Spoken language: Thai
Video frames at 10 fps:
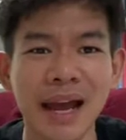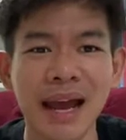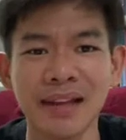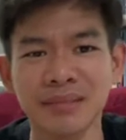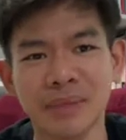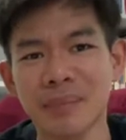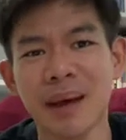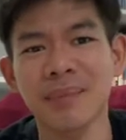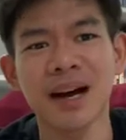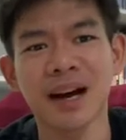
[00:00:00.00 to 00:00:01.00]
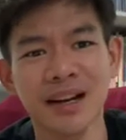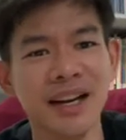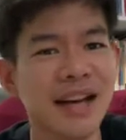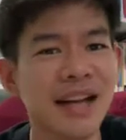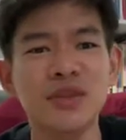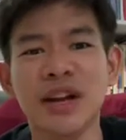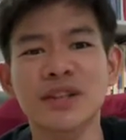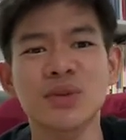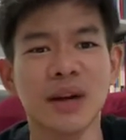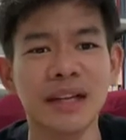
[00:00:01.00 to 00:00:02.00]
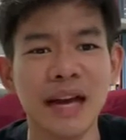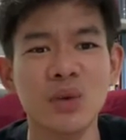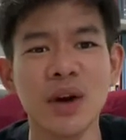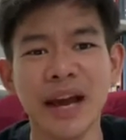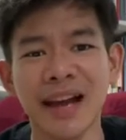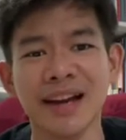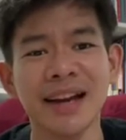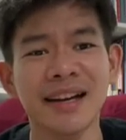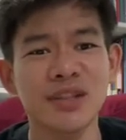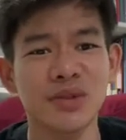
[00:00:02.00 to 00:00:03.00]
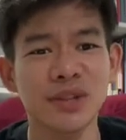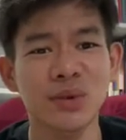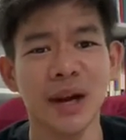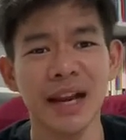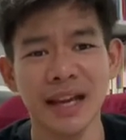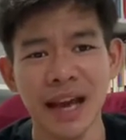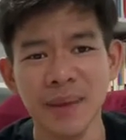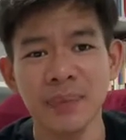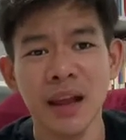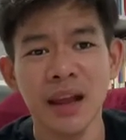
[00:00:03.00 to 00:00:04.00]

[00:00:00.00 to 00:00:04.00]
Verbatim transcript: อ่ะเหมือนแบบเออเดินเล่นอยู่ในสวนกันควงแขนเล่นกันอยู่ในสวนอะไรอย่างเงี้ย